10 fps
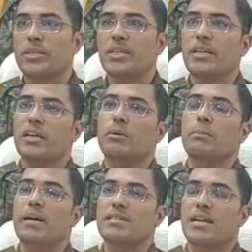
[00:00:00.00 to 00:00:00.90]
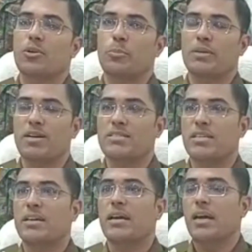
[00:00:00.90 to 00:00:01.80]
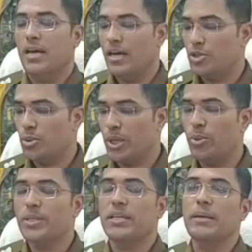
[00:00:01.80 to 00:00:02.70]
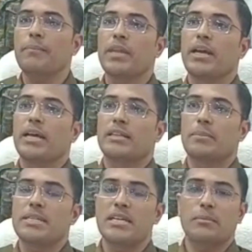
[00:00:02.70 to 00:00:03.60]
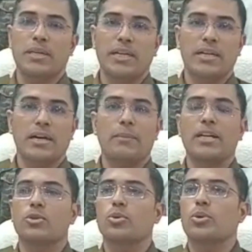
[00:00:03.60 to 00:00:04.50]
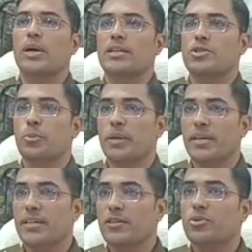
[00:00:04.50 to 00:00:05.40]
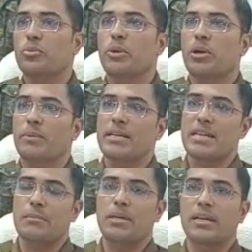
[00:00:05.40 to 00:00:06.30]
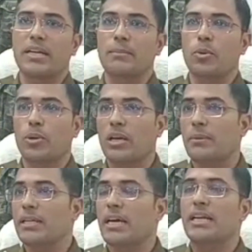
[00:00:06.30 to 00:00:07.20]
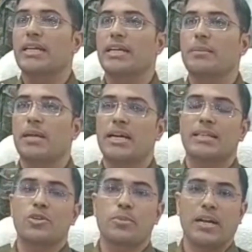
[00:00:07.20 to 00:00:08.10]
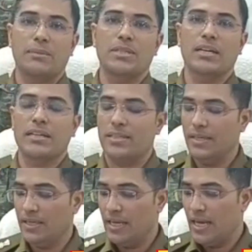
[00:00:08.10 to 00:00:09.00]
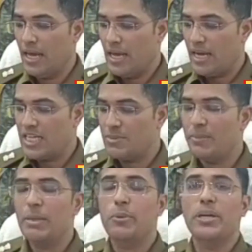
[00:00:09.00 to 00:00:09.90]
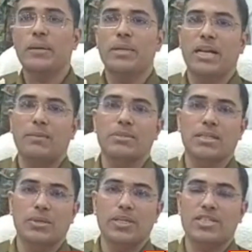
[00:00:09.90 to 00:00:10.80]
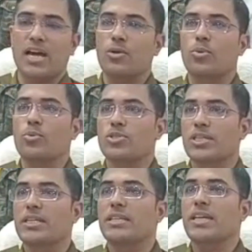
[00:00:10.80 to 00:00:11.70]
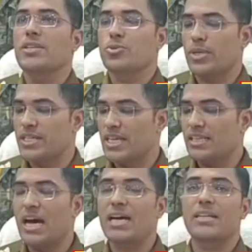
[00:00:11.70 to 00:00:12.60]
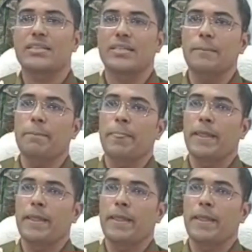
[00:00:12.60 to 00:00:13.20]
हुई थी लगभग पांच लाख रुपए वहां से चोरी हुए थे तभी से हमने हमारे दो एसडीओपी के नेतृत्व में और हमारी साइबर की टीम लोकल हमारी थाने की टीम लगातार उस पर काम कर रही थी इसमें हमारी पूरी टीम ने काम करते हुए चार लोगों को चिन्हित किया जो कि जिलाधार के थे